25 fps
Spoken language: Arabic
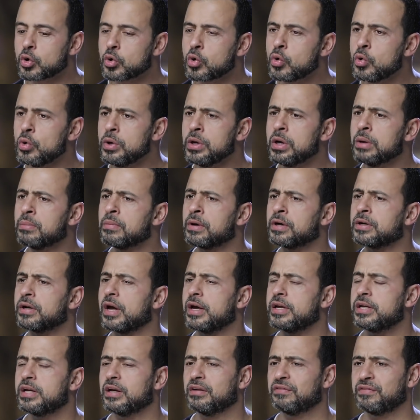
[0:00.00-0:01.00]
كل مره
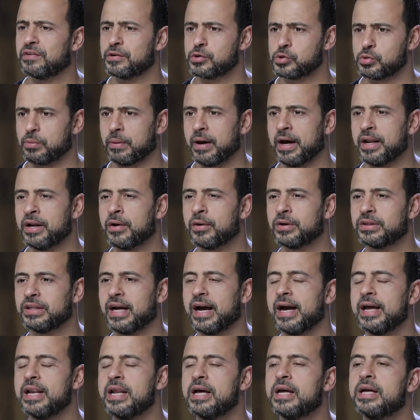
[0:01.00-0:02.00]
هيغفر سبحانه
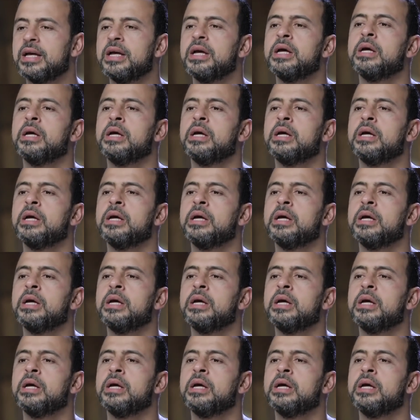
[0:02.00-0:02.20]
وتعالى